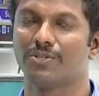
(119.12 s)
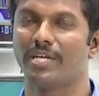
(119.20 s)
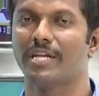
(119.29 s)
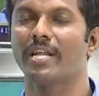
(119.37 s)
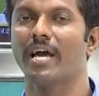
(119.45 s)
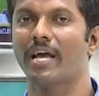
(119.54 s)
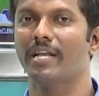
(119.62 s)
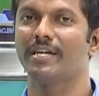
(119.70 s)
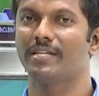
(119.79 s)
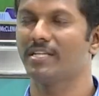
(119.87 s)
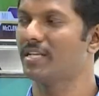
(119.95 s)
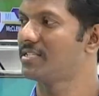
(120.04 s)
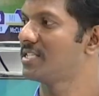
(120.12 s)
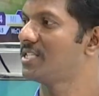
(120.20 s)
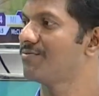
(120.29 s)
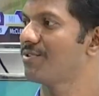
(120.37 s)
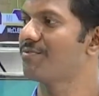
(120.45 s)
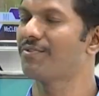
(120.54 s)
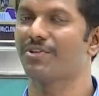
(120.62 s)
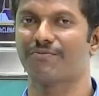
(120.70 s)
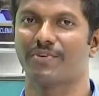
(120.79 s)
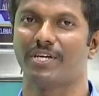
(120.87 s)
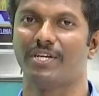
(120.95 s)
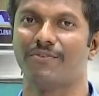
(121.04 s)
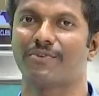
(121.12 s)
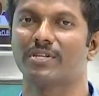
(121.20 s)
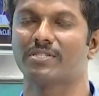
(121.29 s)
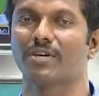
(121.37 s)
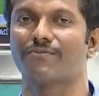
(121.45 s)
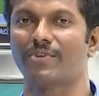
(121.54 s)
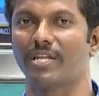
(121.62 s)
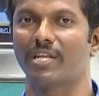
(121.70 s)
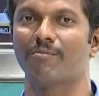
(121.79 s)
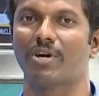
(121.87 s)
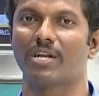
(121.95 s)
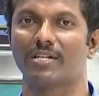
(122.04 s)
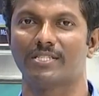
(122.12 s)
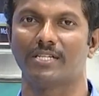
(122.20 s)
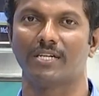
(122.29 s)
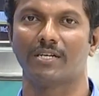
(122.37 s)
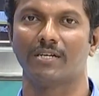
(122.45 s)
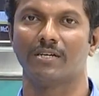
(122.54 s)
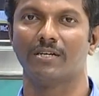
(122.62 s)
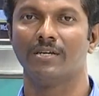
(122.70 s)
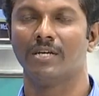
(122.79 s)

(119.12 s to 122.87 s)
ஸோ என்ன ஹைலைட் இதில் சிக்ஸ்டி ஃபைவ் ஃபிஃப்டி ஃபைவ் டிஃப்ரென்ஸ் ஆஃப் நிறைய மாடல்ஸ் இருக்குது